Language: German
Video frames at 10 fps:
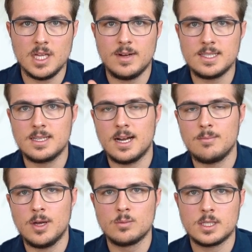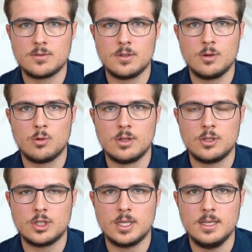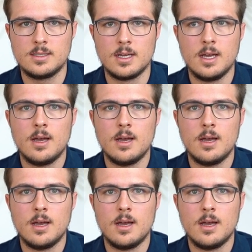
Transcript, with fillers: was da an Mehrumsatz für den Kunden entsteht,